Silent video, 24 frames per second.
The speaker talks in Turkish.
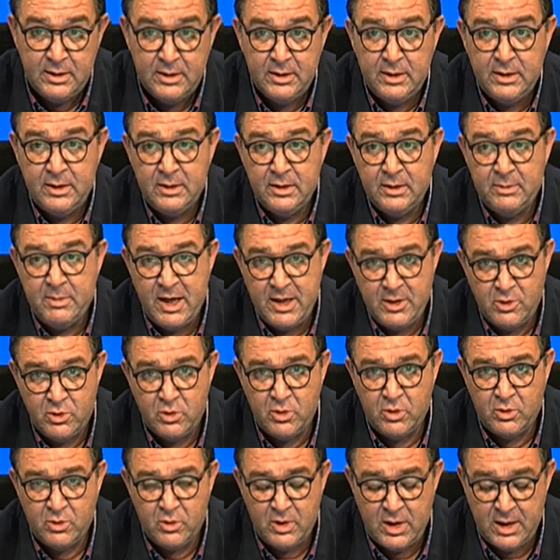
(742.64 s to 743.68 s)
e, Mayıs
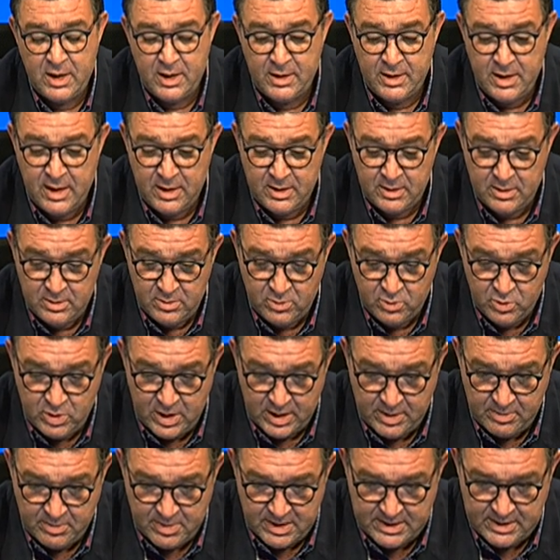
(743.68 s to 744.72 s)
sonuna kadar
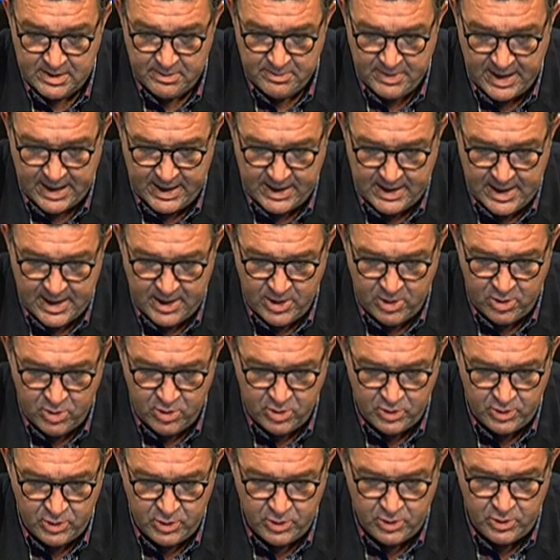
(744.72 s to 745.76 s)
uzatması
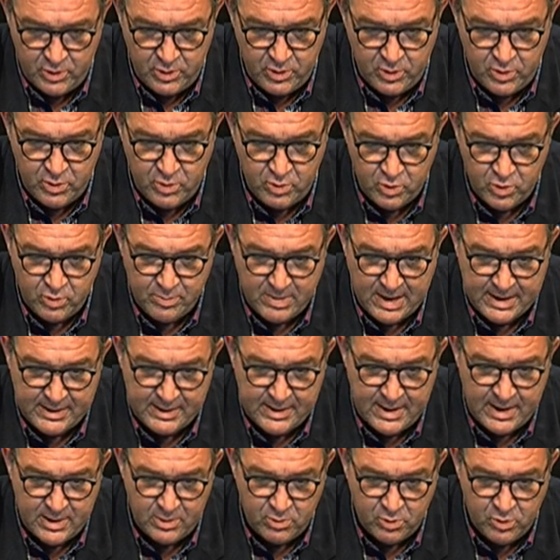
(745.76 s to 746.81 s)
bekleniyor. Çünkü
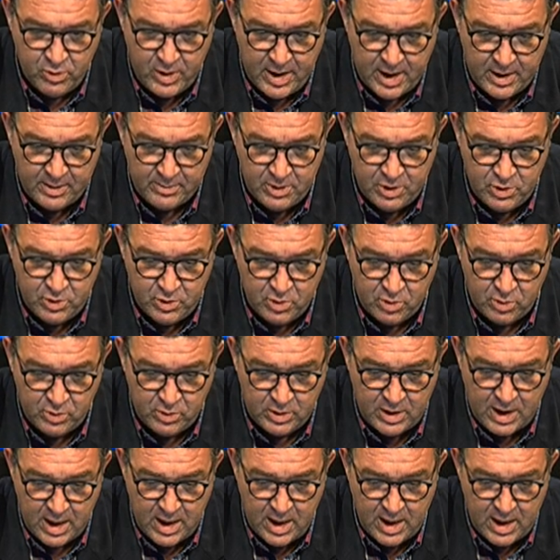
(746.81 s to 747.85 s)
uzmanlar uyarmış çok
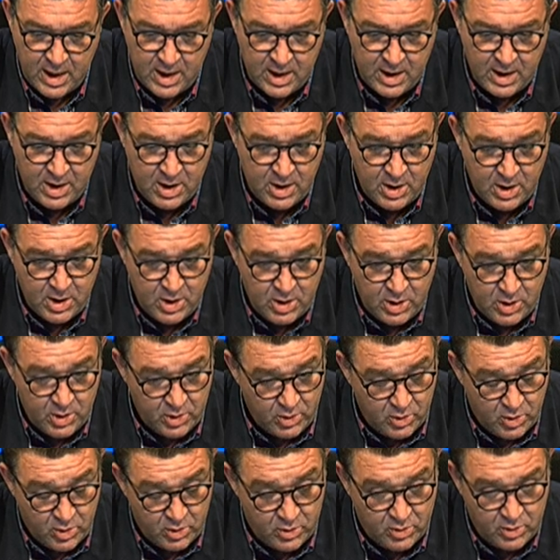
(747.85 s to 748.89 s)
daha
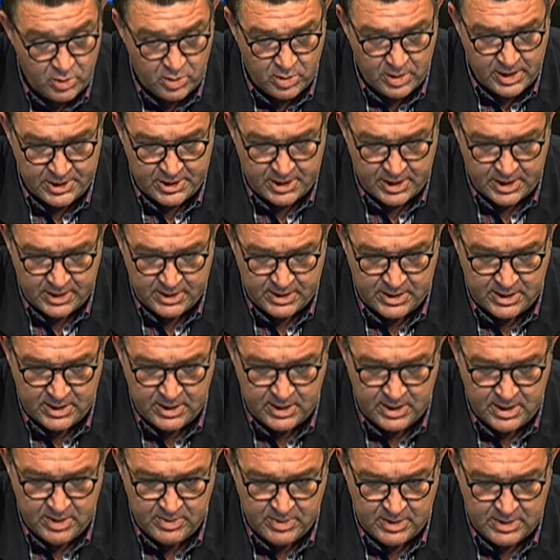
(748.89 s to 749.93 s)
kötü olacağız
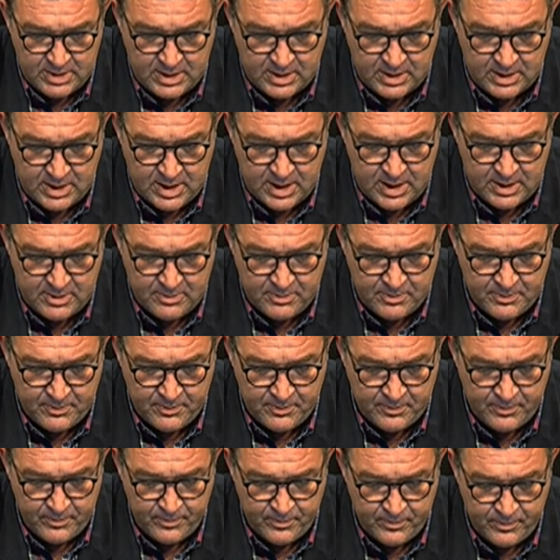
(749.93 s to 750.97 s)
gibisinden.
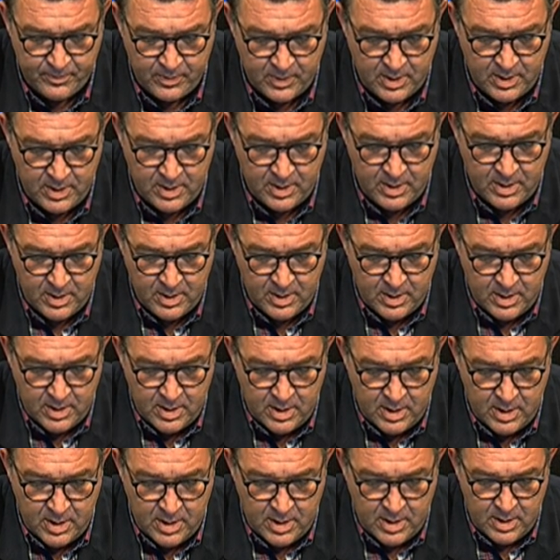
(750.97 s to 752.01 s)

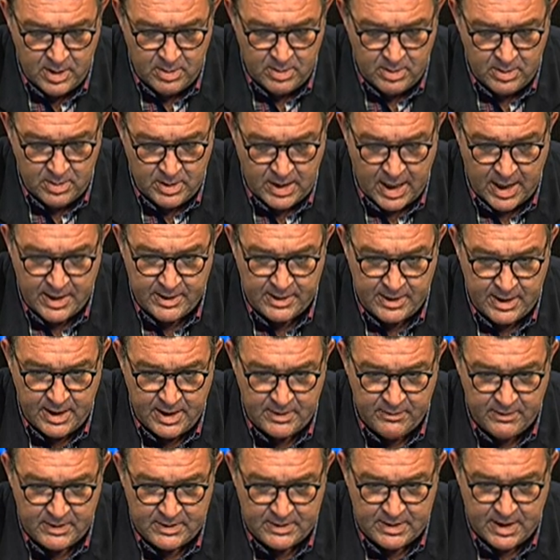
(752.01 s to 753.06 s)
E,
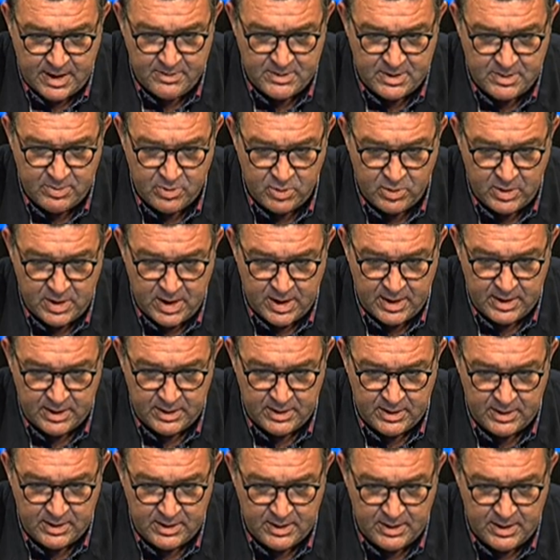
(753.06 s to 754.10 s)
Guardian ve Times bunları
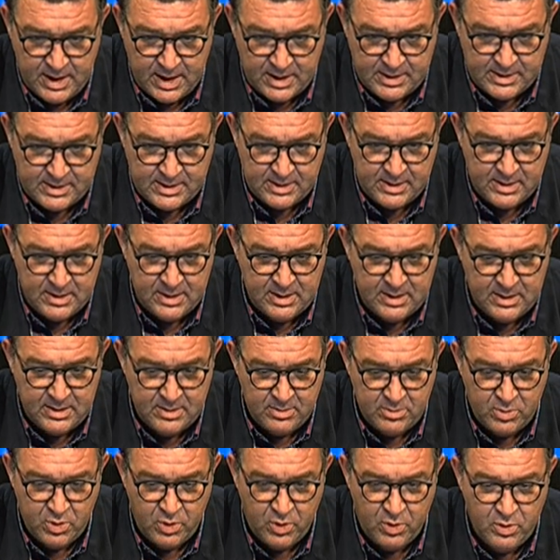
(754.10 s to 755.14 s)
yazdı
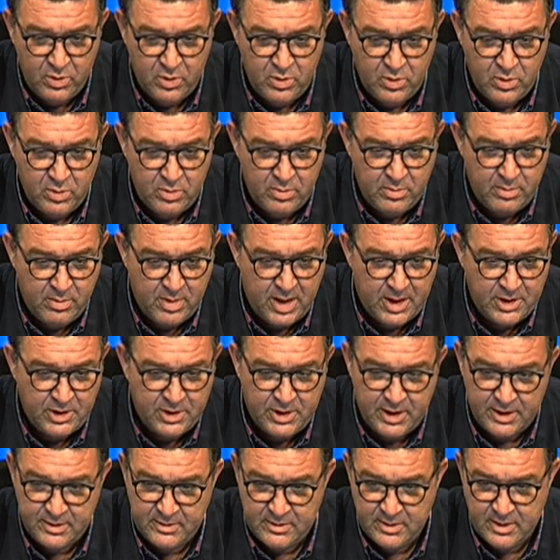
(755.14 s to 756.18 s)
bugün
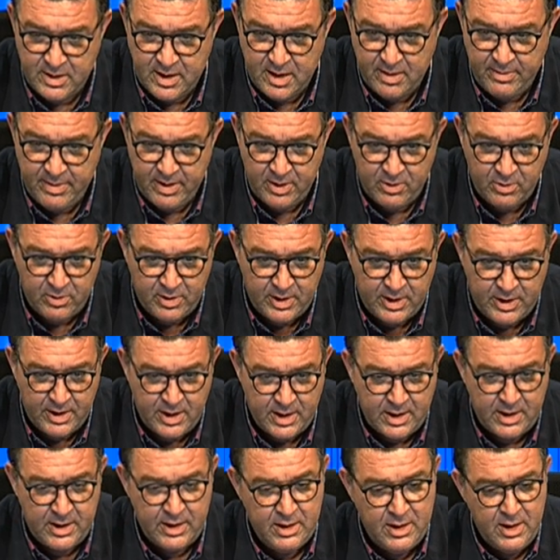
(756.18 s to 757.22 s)
manşet haber
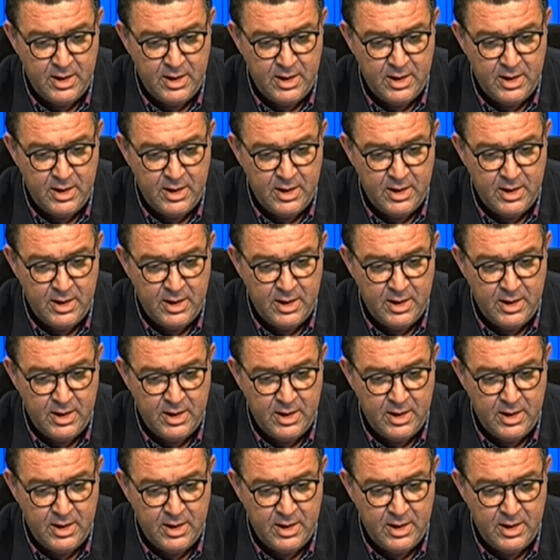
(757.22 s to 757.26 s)
olarak